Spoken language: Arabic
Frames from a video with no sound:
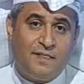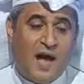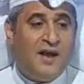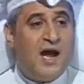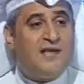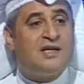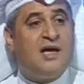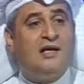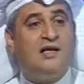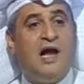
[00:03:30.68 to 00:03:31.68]
أنا أسأل
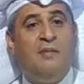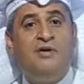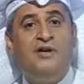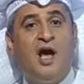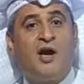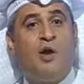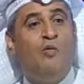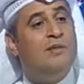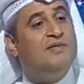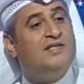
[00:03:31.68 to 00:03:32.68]
الكلاب النار أو
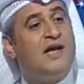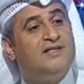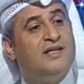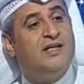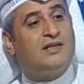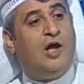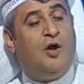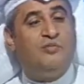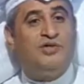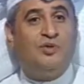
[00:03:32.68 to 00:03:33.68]
المستانسين
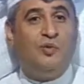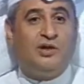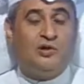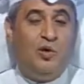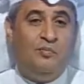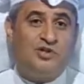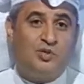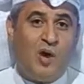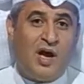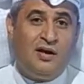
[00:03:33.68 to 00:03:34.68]
يطلعون بالشوا يطلعون
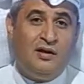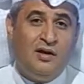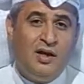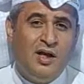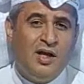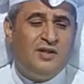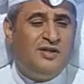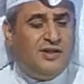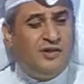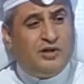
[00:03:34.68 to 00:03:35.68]
بالشوارع
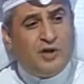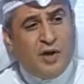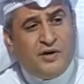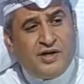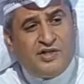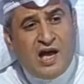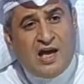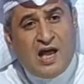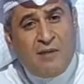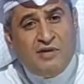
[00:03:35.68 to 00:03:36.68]
تعتقدون رجال
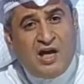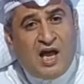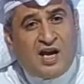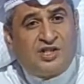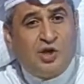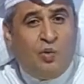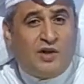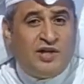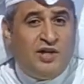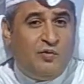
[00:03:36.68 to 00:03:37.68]
الأمن الحرس
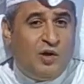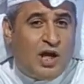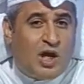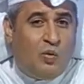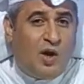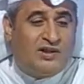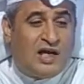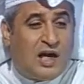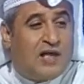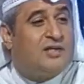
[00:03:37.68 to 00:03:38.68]
الوطني ولا القوات
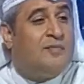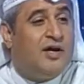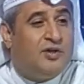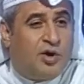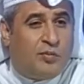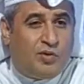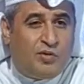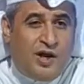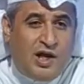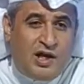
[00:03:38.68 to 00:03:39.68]
الخاصة ما يقدرون
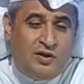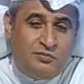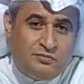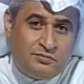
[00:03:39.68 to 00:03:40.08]
يقبضون عليهم؟